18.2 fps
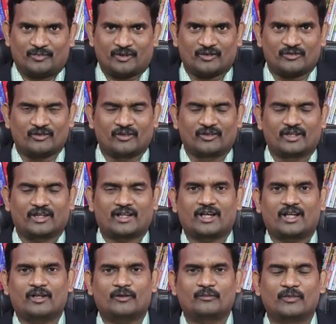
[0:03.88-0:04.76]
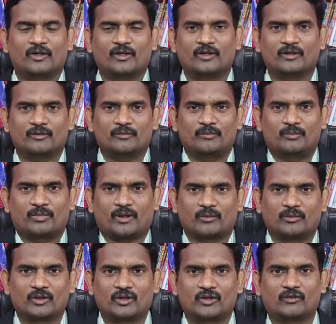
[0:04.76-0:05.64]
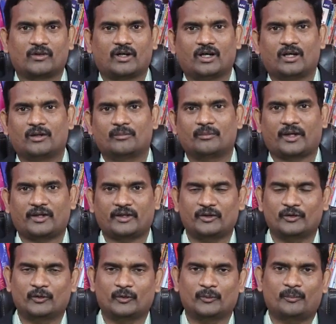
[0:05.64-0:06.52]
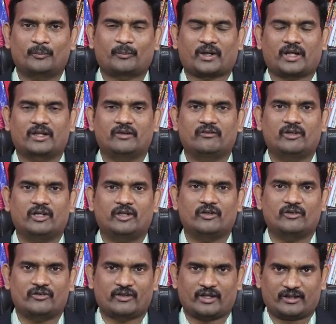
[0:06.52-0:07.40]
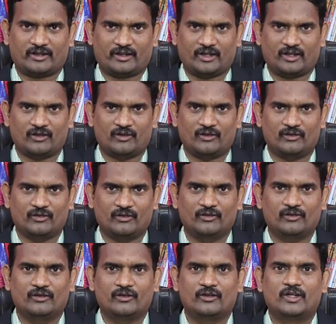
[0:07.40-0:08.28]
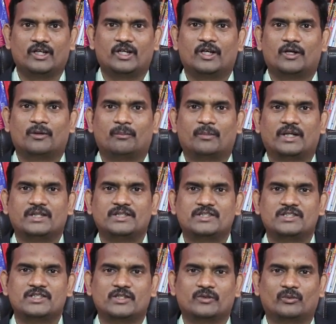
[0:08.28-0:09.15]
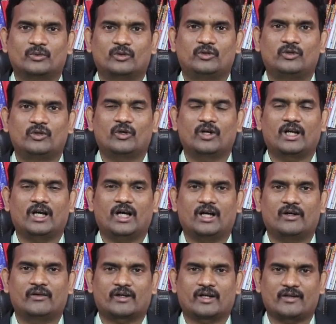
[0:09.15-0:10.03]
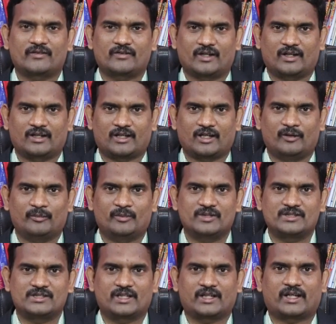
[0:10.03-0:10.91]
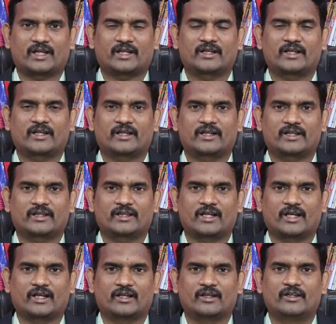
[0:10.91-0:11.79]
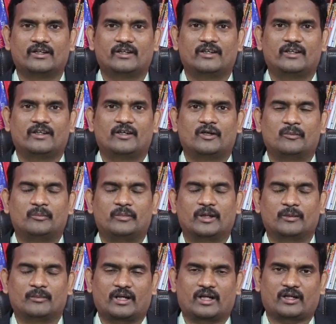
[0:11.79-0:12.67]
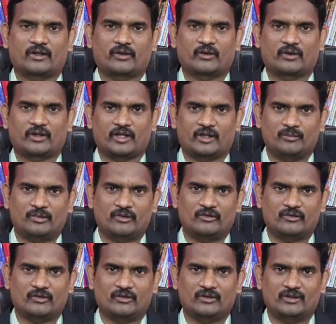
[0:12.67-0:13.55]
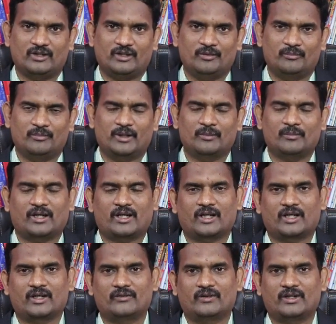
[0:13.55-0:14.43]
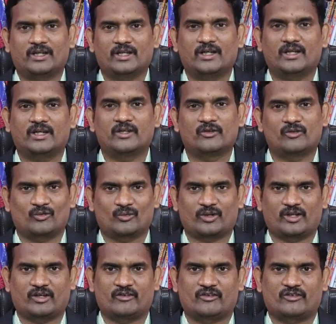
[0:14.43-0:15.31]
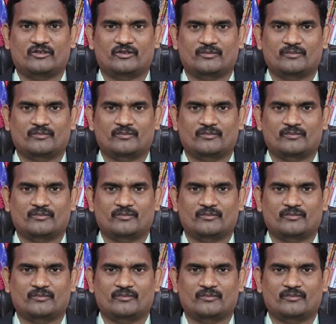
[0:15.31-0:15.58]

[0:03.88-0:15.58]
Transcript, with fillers: ప్రస్తుత కాలంలో ప్రభుత్వ మరియు ప్రైవేటు సెక్టార్లో మంచి ఉద్యోగ అవకాశాలు కల్పించే రంగం కింద బీమా రంగం కనిపిస్తోంది బీమా రంగం అంటే ఇన్సూరెన్స్